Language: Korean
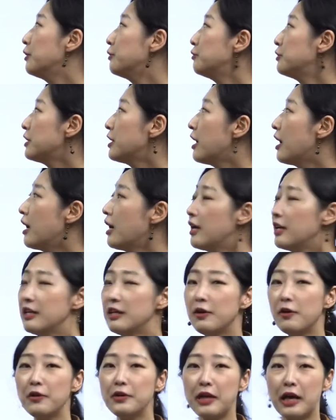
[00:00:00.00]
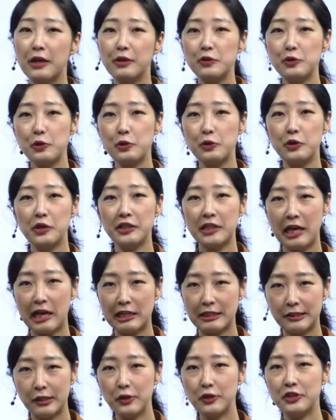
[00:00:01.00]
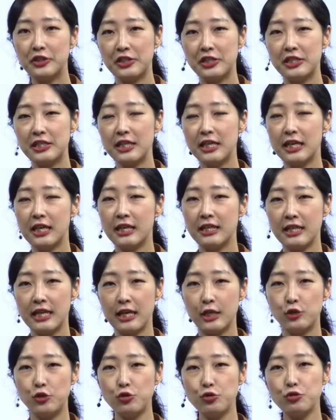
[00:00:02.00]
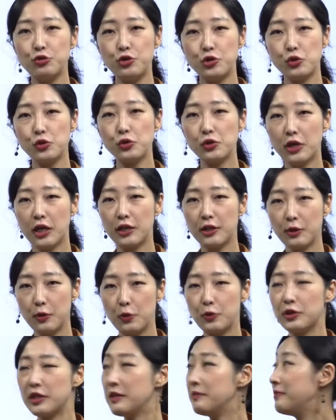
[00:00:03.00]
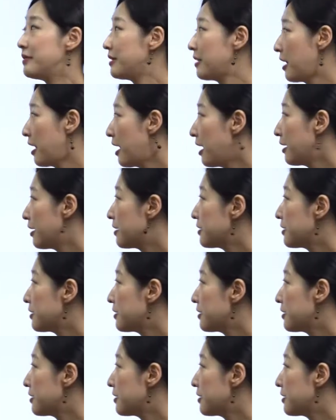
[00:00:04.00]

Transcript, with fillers: 우리가 이런 양서류가 다 그렇듯이 되게 축축한 곳입니다.